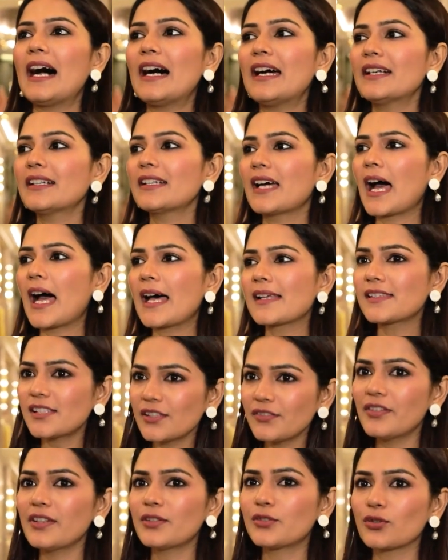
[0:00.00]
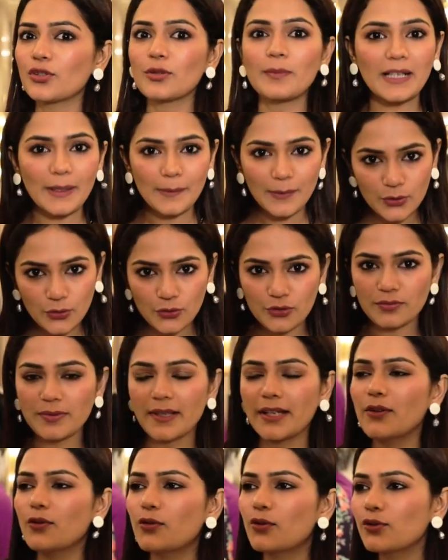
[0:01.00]
আর আসিফের জন্য মানে আমার ছোট
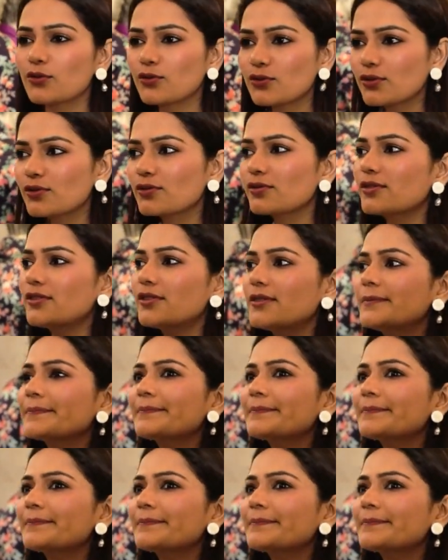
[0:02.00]
ভাই ওর জন্য